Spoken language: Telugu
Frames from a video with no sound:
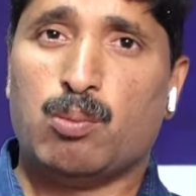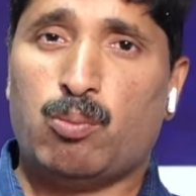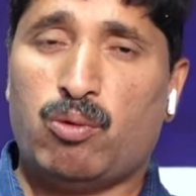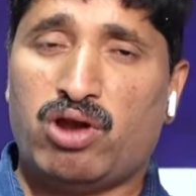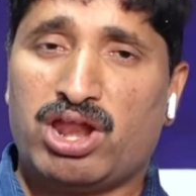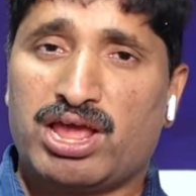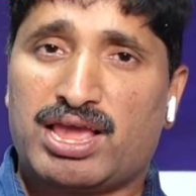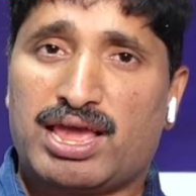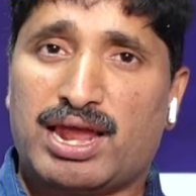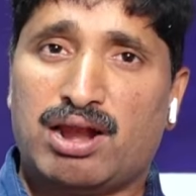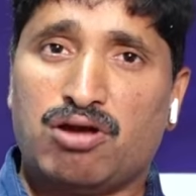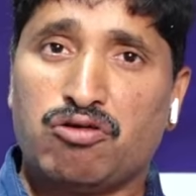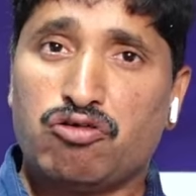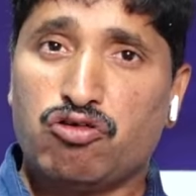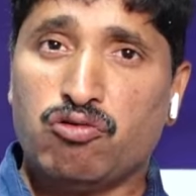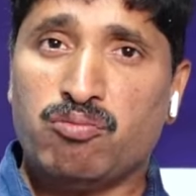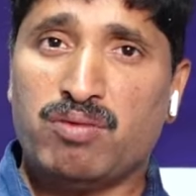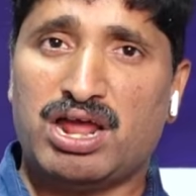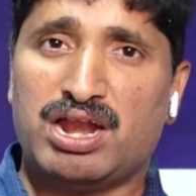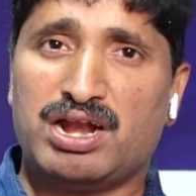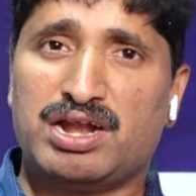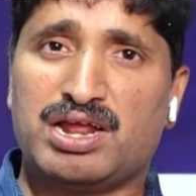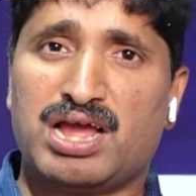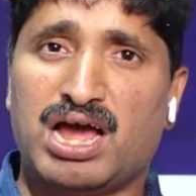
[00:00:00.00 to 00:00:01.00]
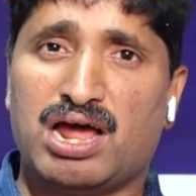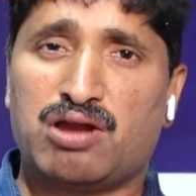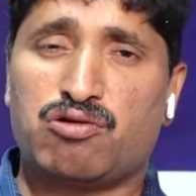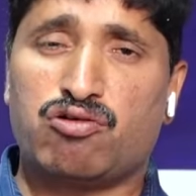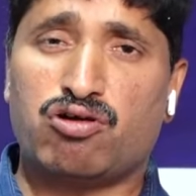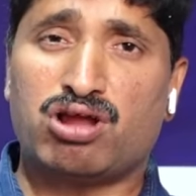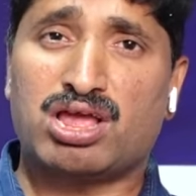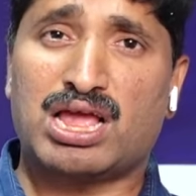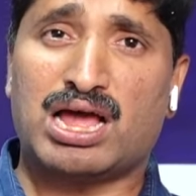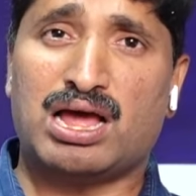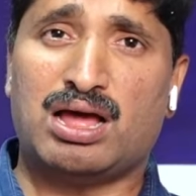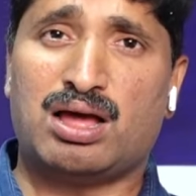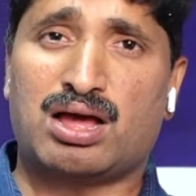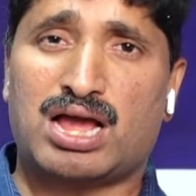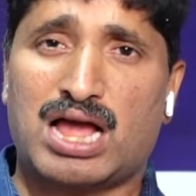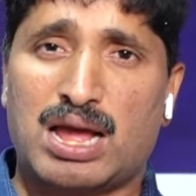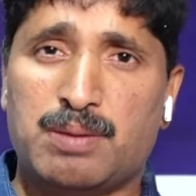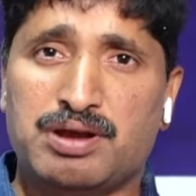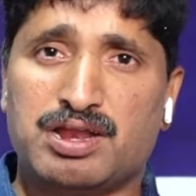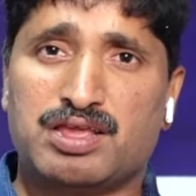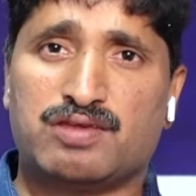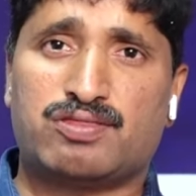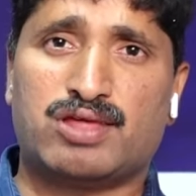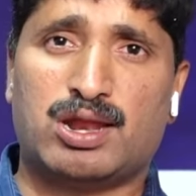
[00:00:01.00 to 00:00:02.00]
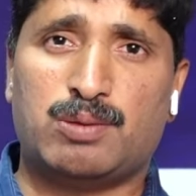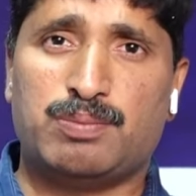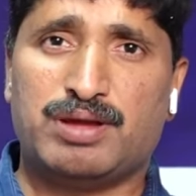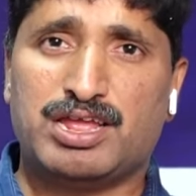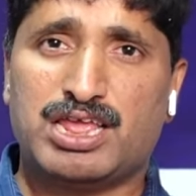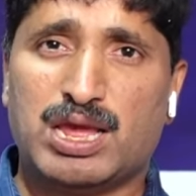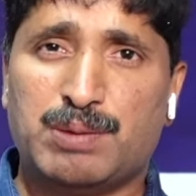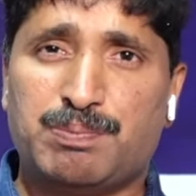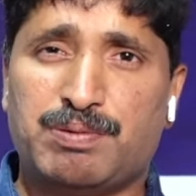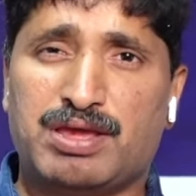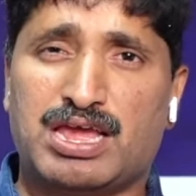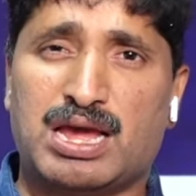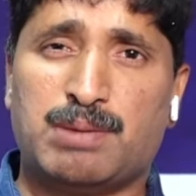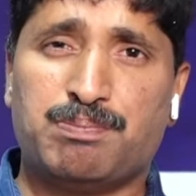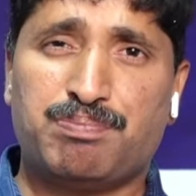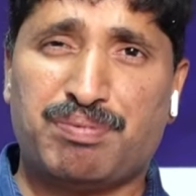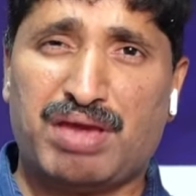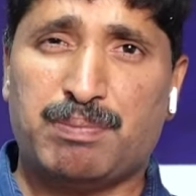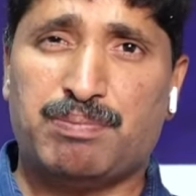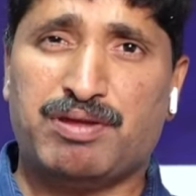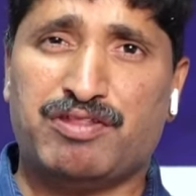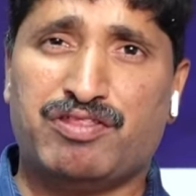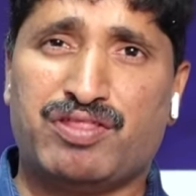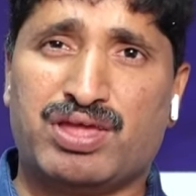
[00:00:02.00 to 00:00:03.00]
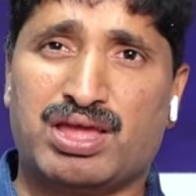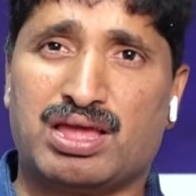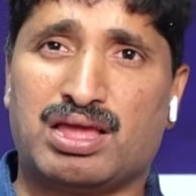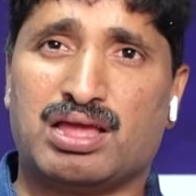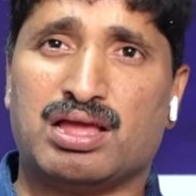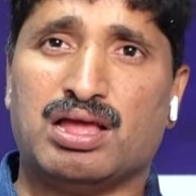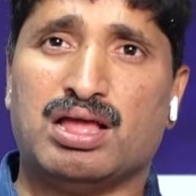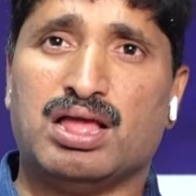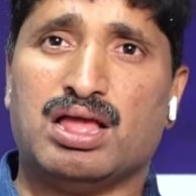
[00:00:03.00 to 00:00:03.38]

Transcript: మొన్న కిరణ్ కుమార్ రెడ్డి గారు కూడా కామెంట్ చేశారు బీజేపీ ఎంపీ అభ్యర్థి